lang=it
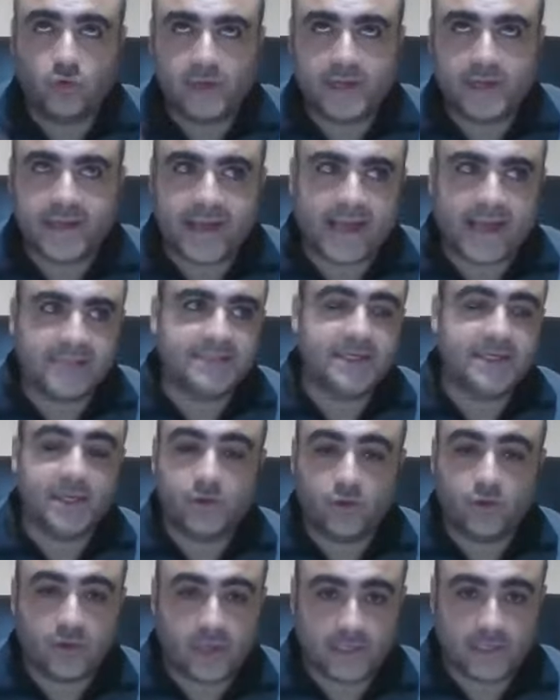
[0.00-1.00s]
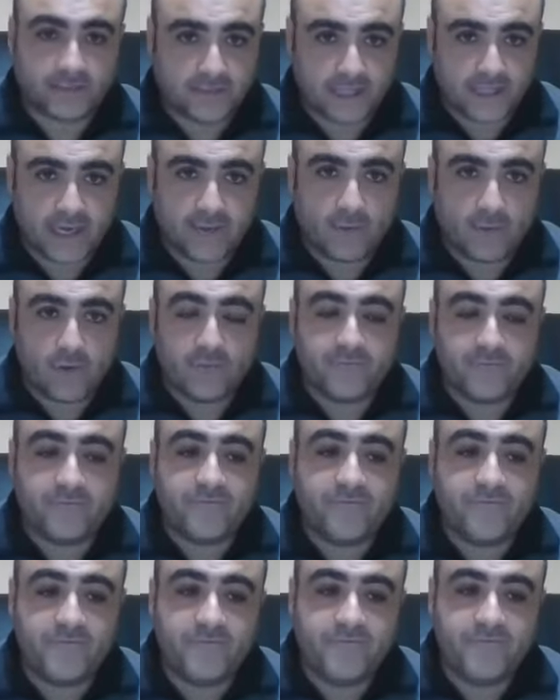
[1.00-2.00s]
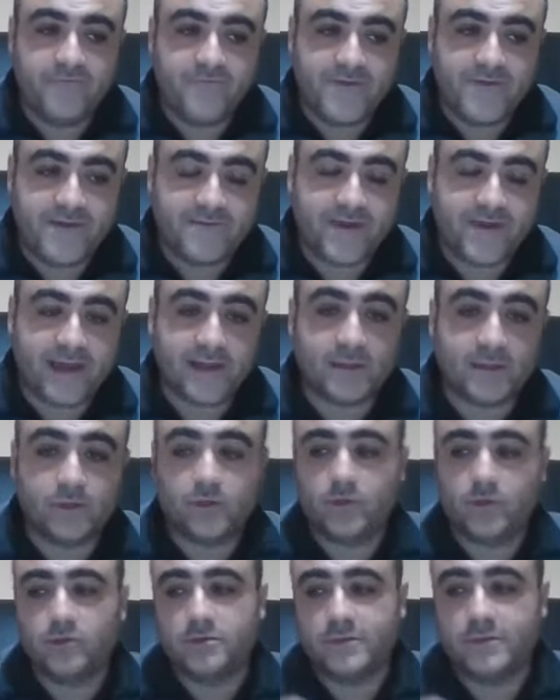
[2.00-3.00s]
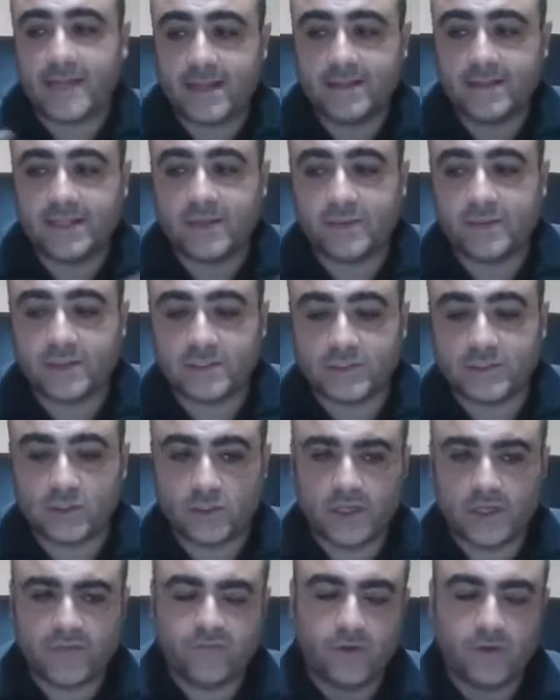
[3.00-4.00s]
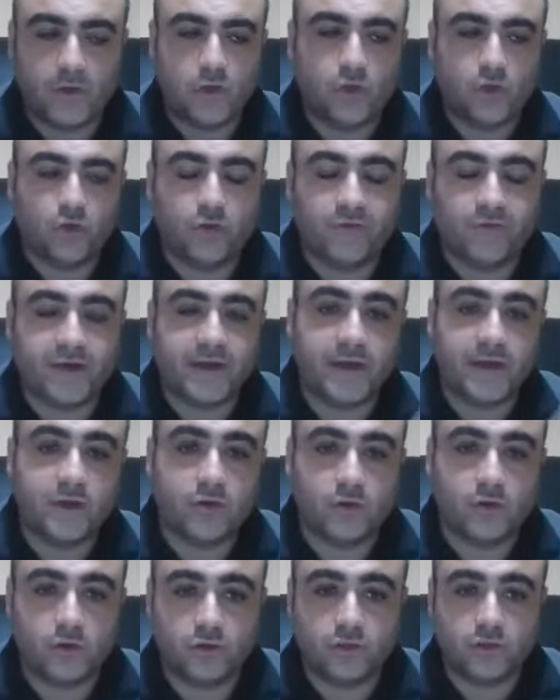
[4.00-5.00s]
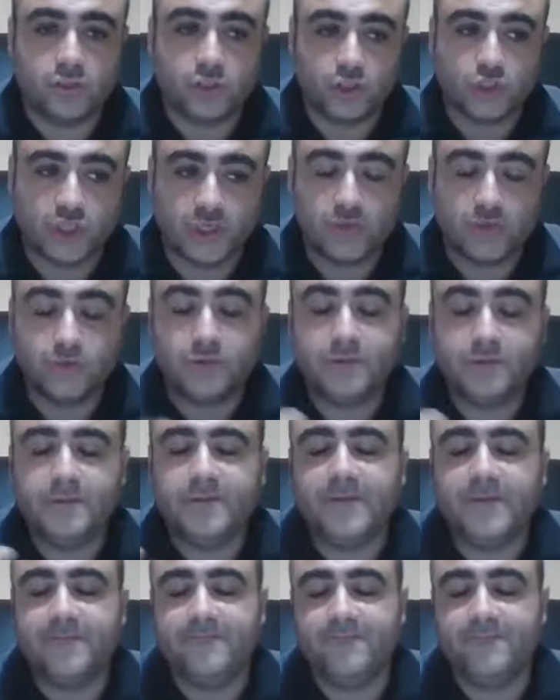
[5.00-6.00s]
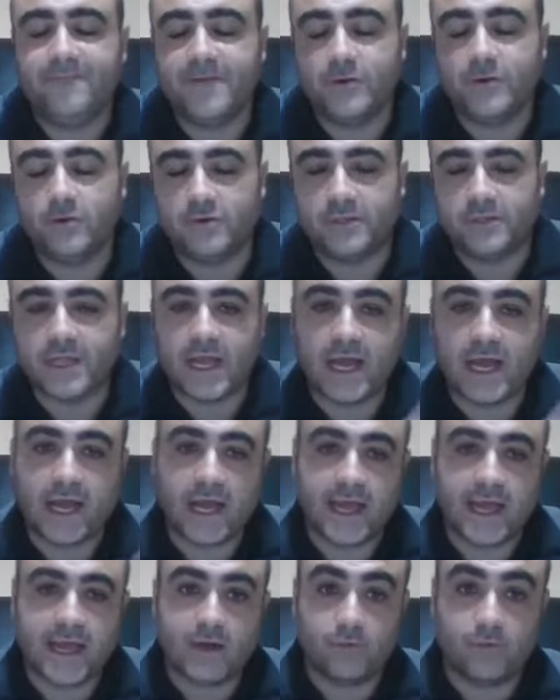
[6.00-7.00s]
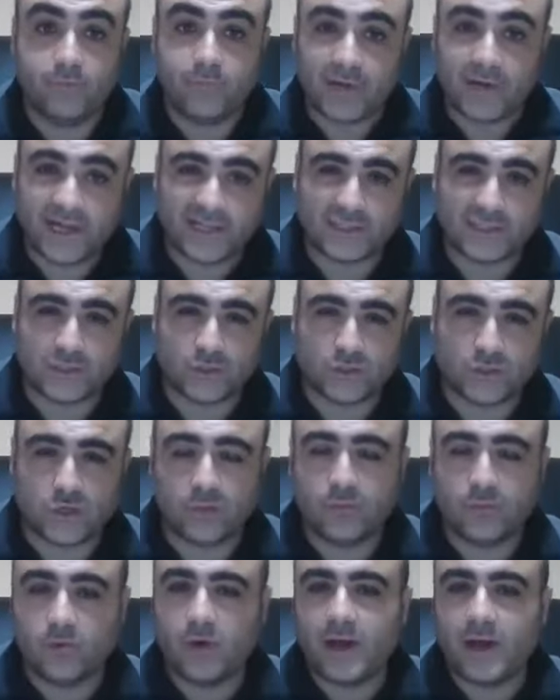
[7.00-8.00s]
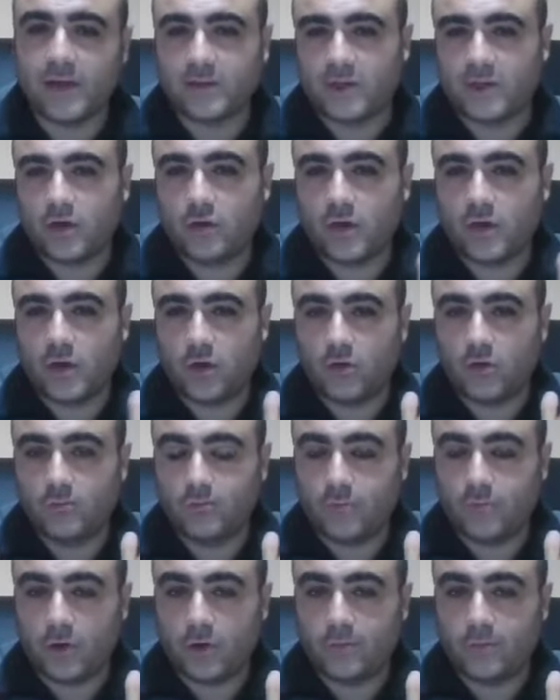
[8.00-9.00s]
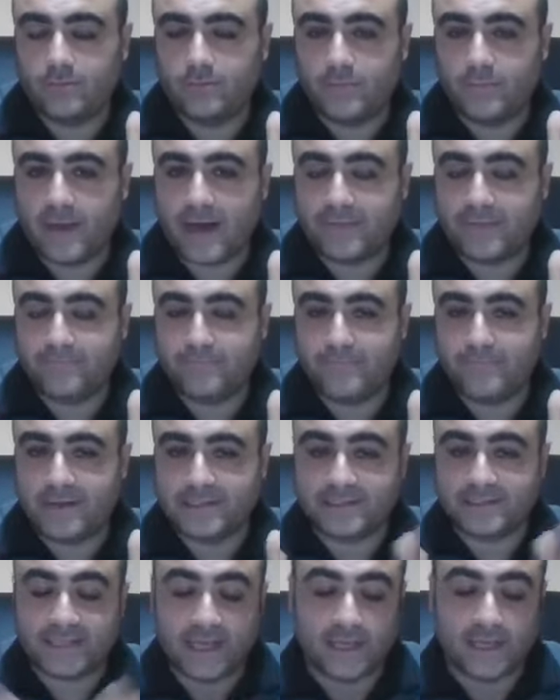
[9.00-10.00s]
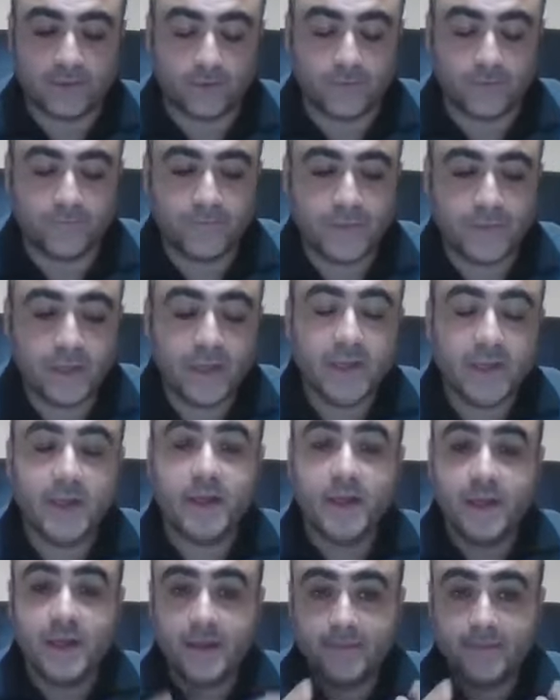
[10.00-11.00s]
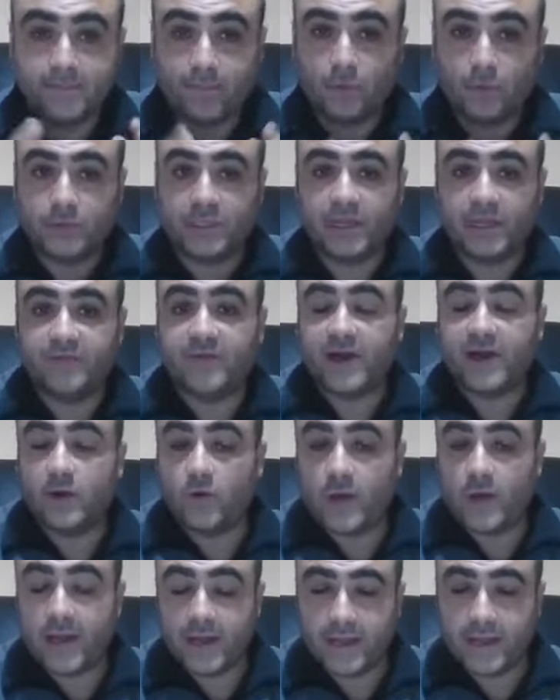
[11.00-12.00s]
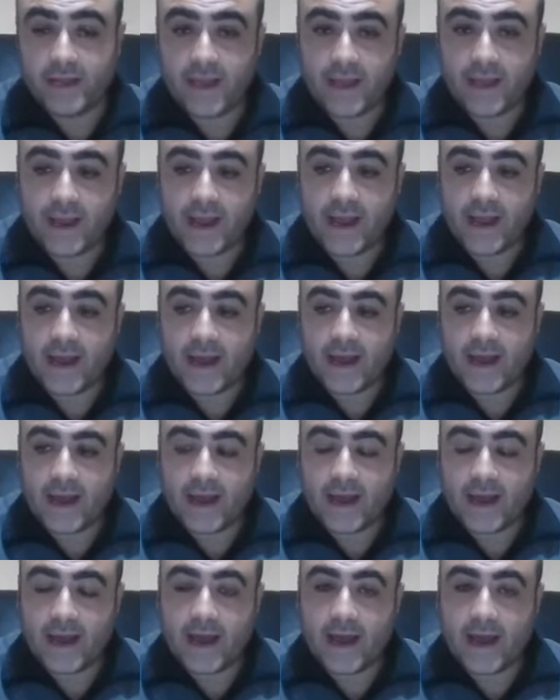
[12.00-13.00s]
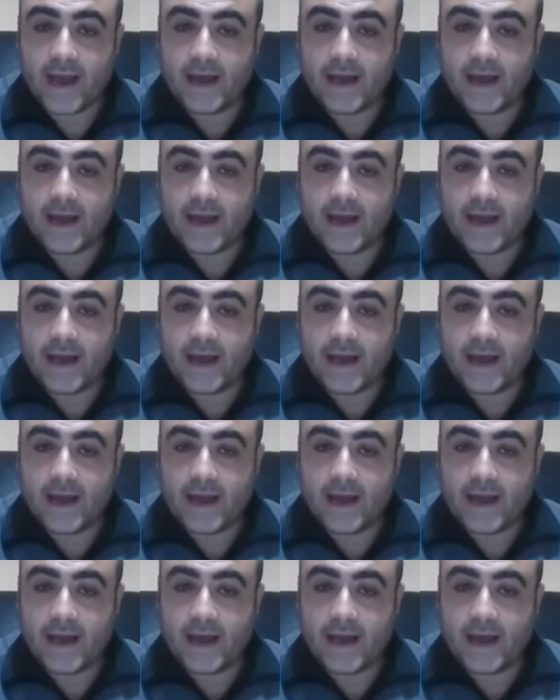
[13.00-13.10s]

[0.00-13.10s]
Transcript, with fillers: il casino che stiamo vivendo, tante persone vogliono fare il corso, hanno difficoltà, era un prezzo troppo alto, allora l'ho un po' abbassato. Potete farlo anche a